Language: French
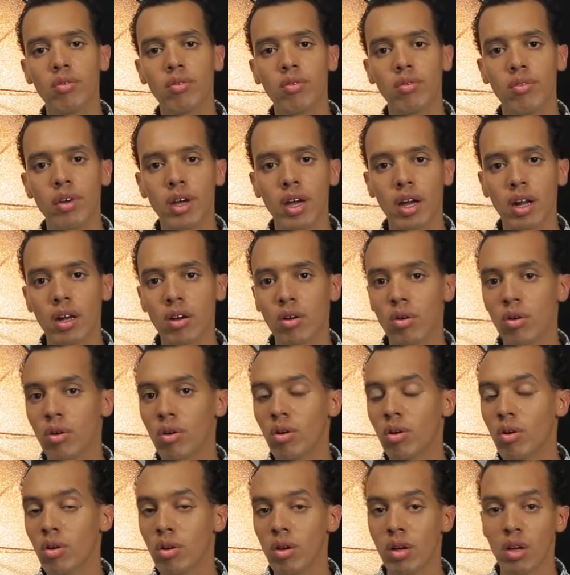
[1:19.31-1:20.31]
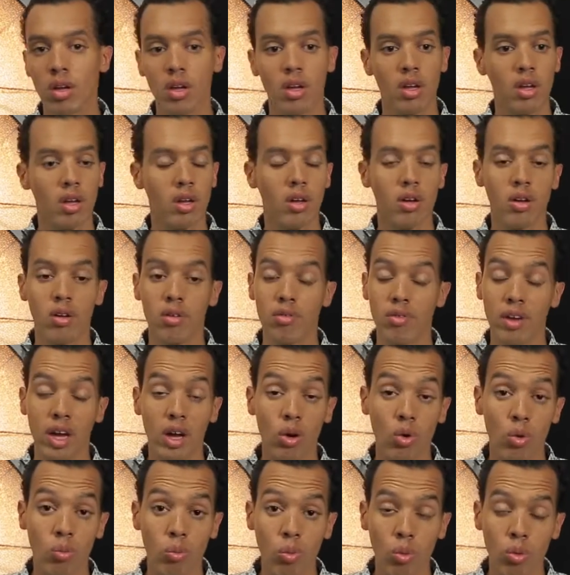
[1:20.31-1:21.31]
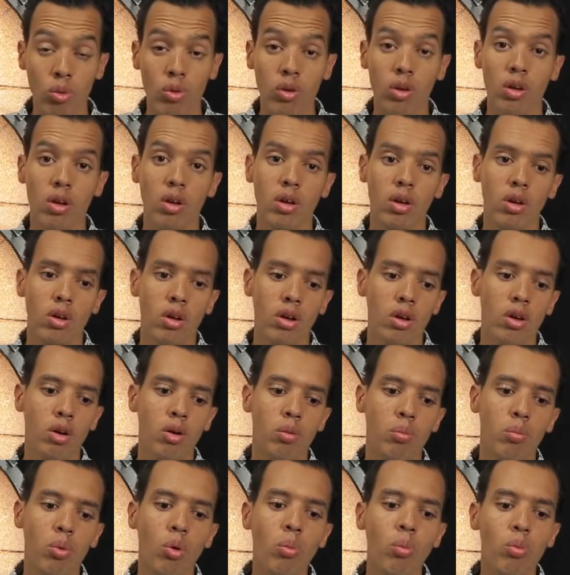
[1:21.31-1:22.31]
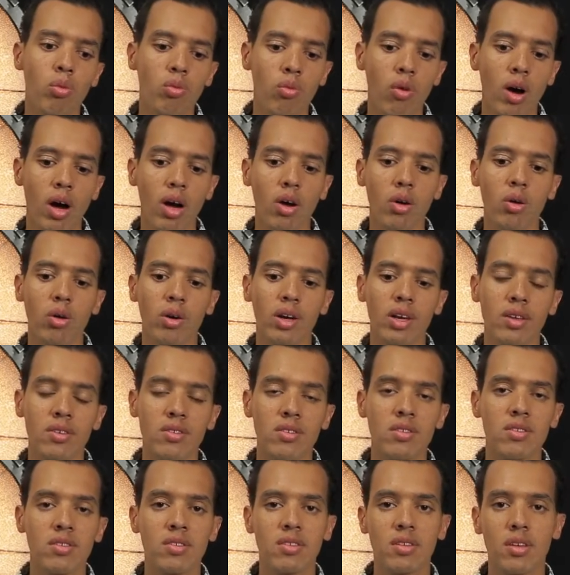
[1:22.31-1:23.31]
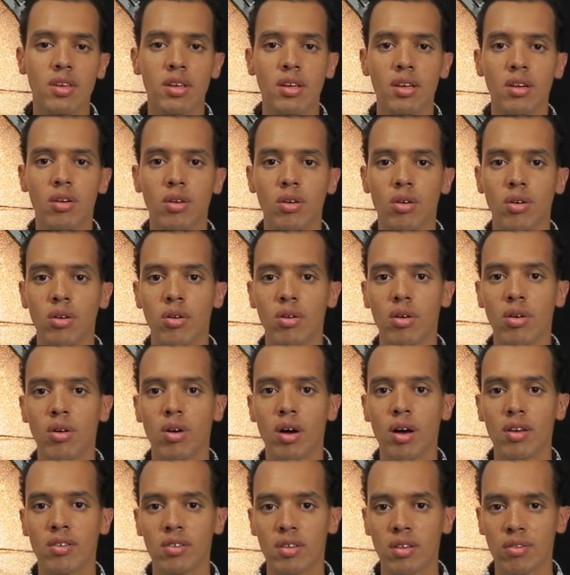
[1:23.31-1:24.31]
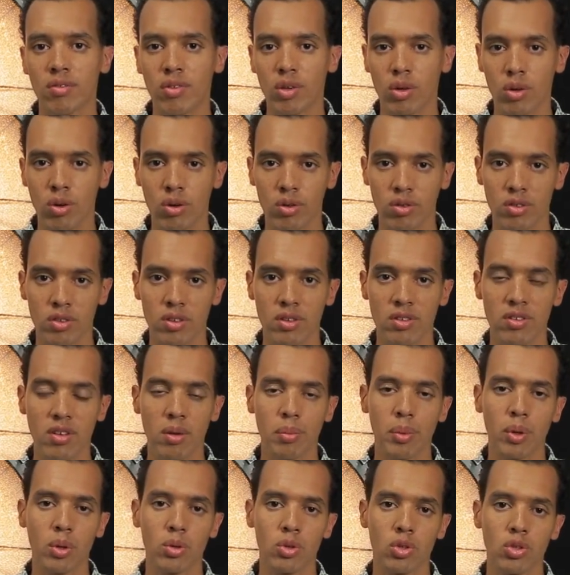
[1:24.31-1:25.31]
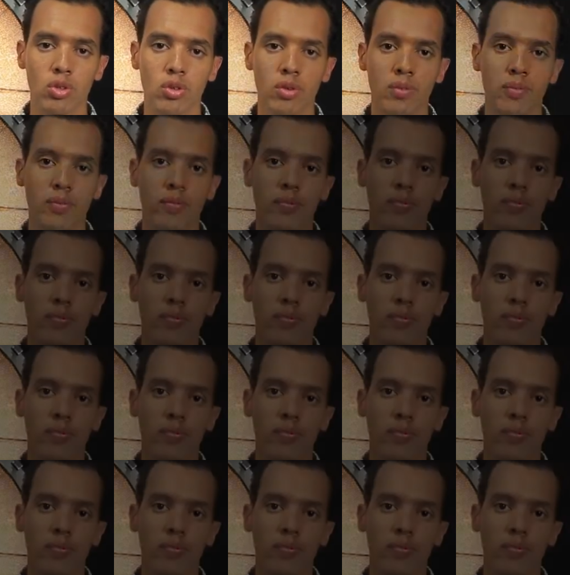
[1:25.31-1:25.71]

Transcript: vers le monde pour pouvoir résister à cette violence qui s'approche.